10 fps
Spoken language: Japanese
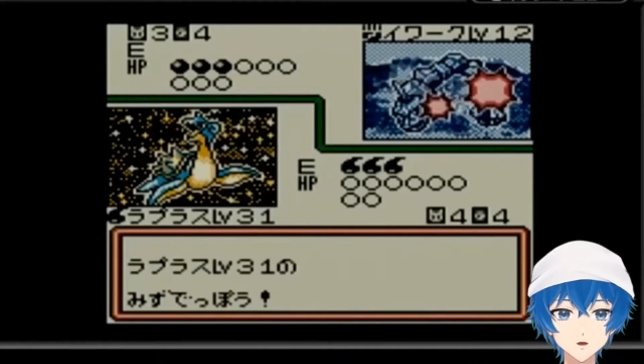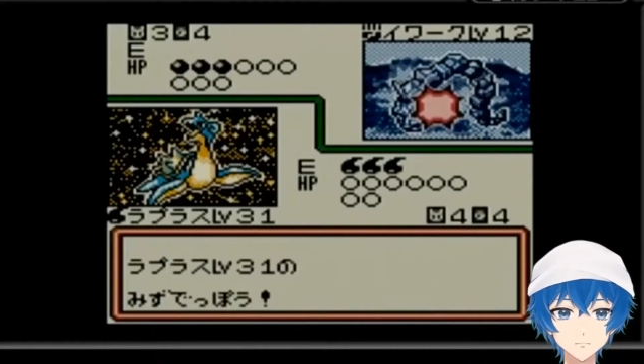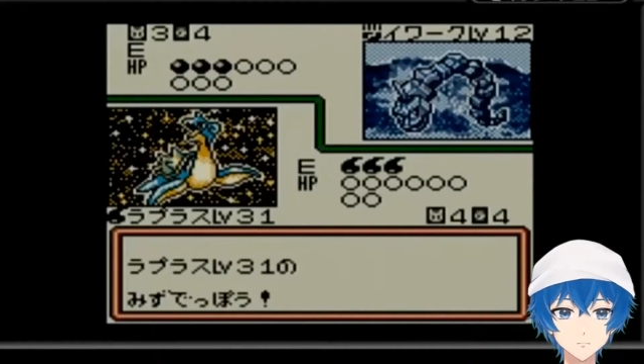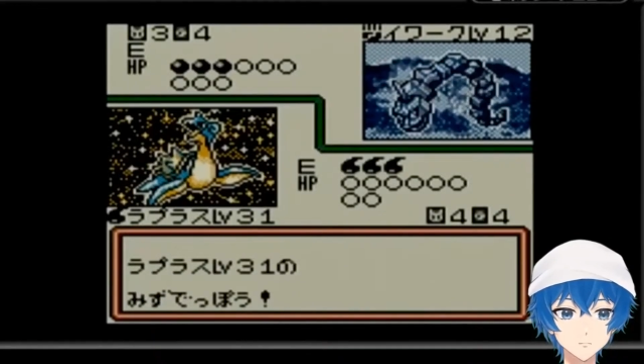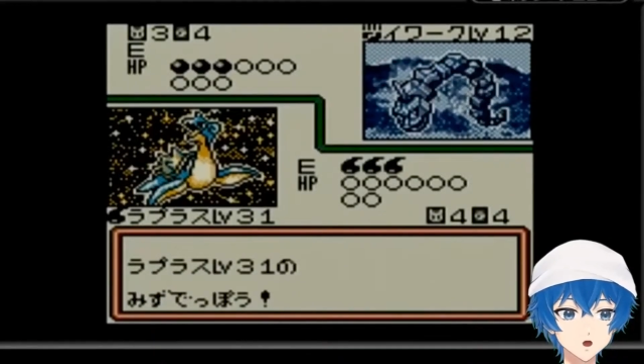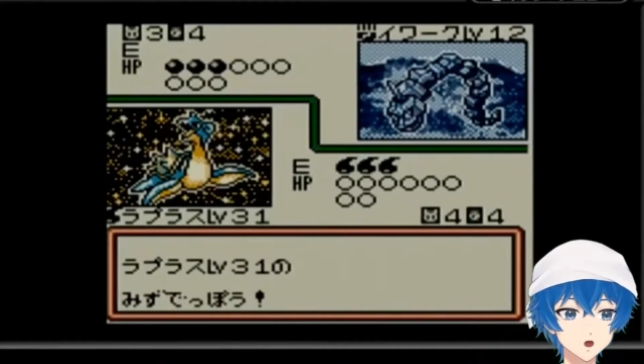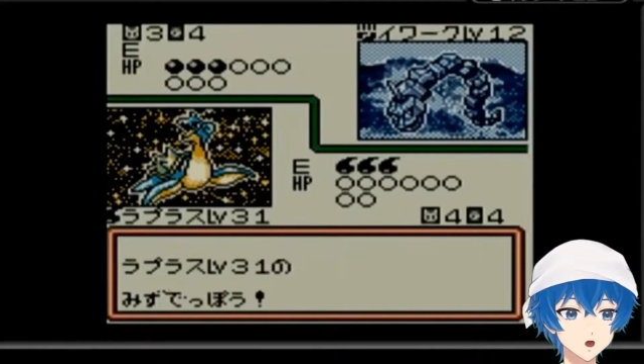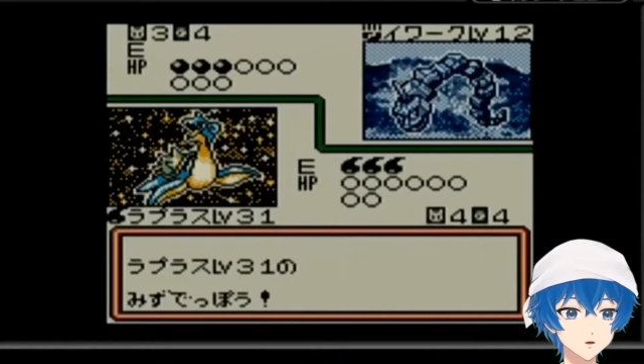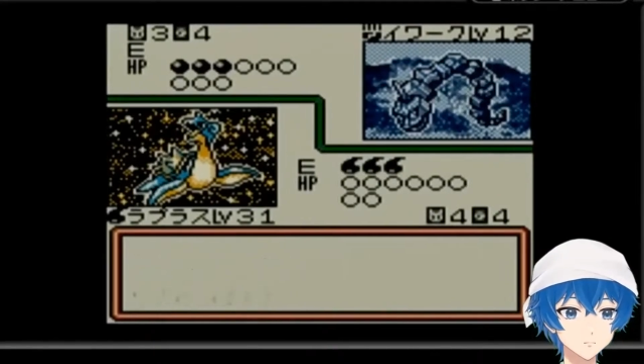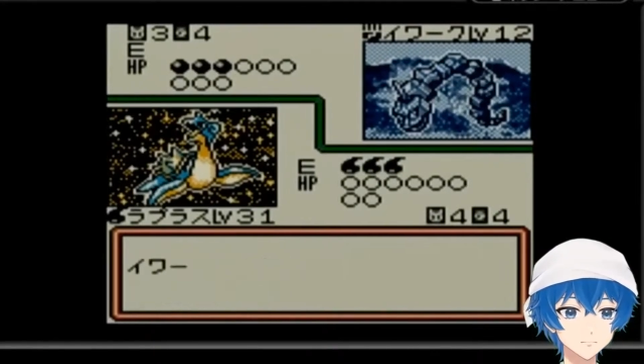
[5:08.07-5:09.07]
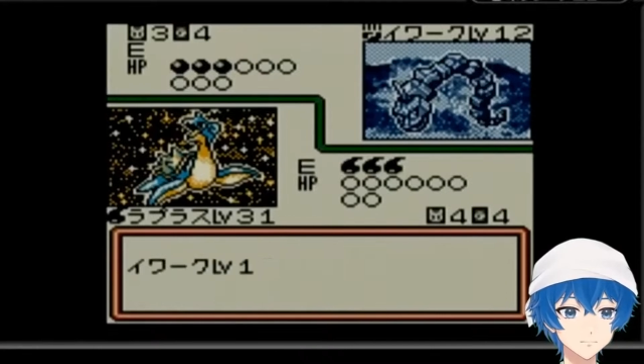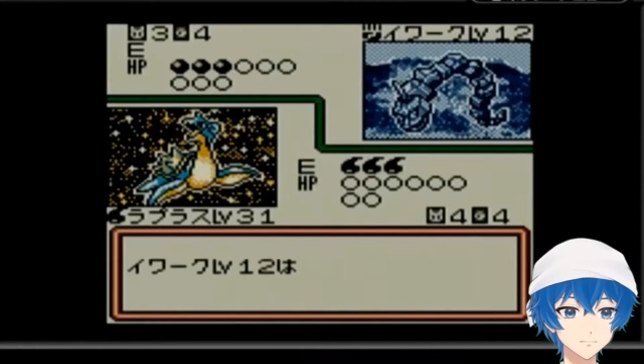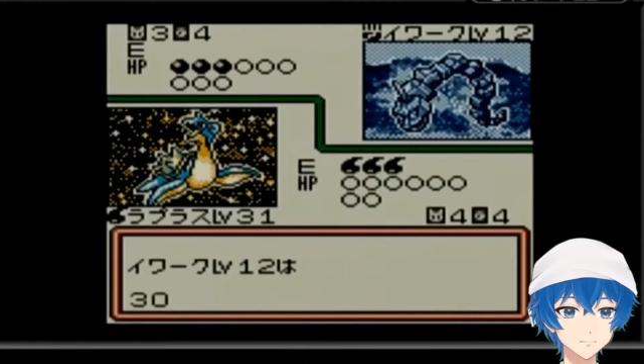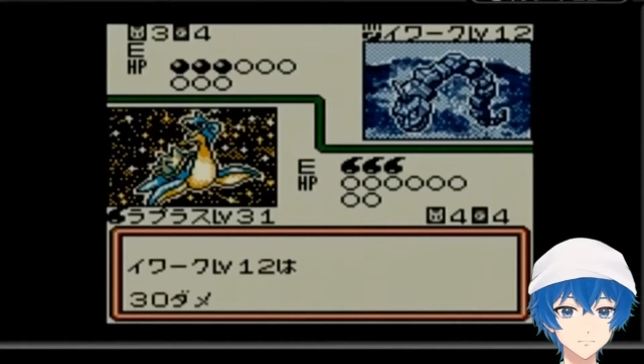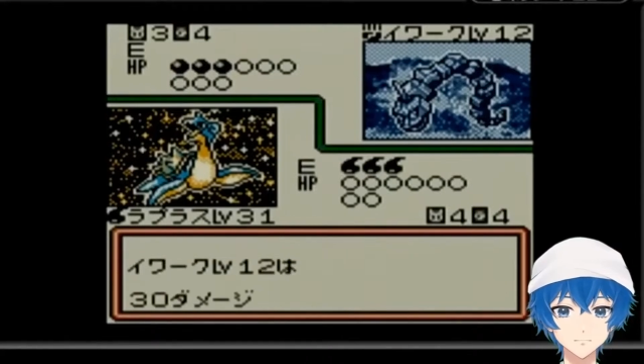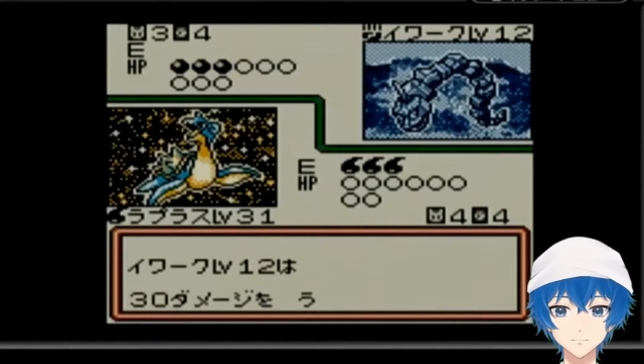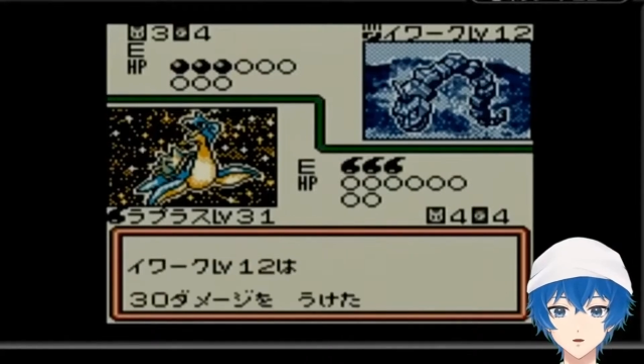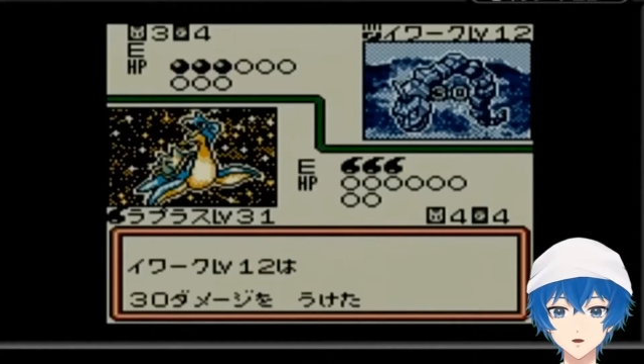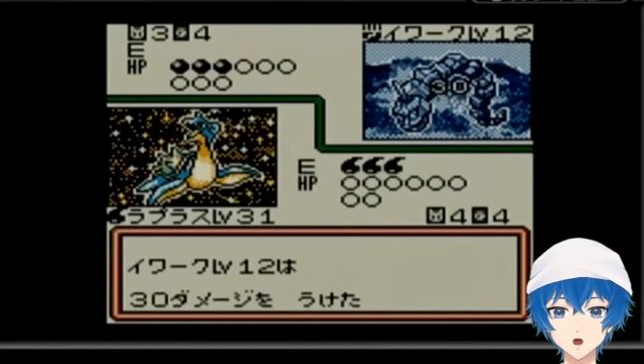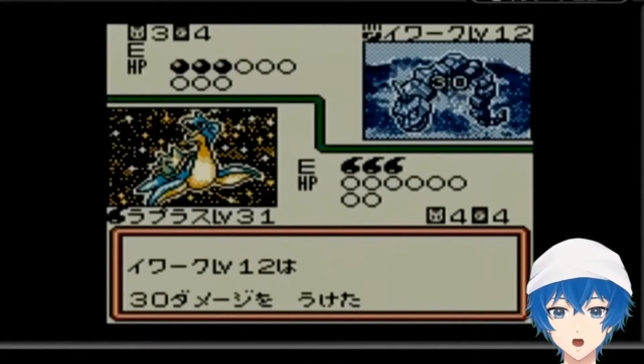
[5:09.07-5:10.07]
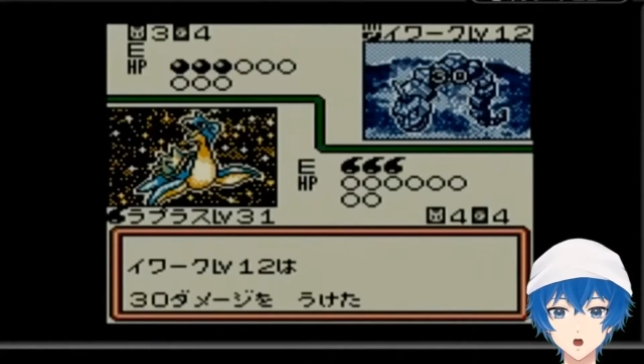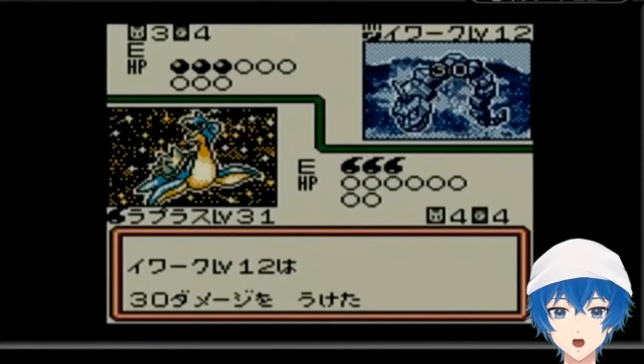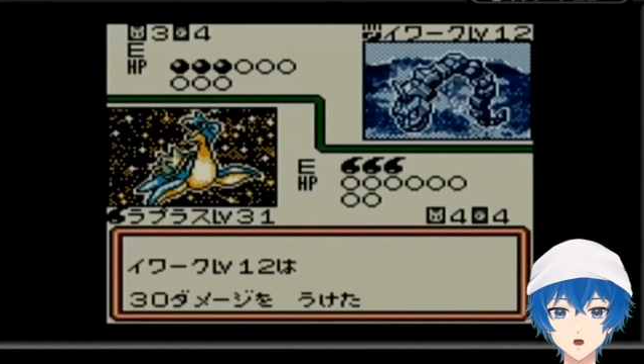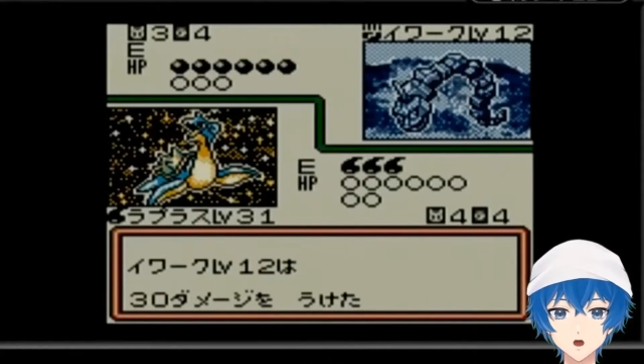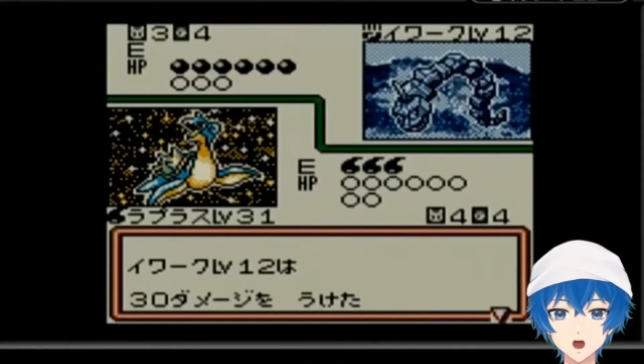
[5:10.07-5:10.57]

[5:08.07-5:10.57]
これでいいでしょ。30ダメージ。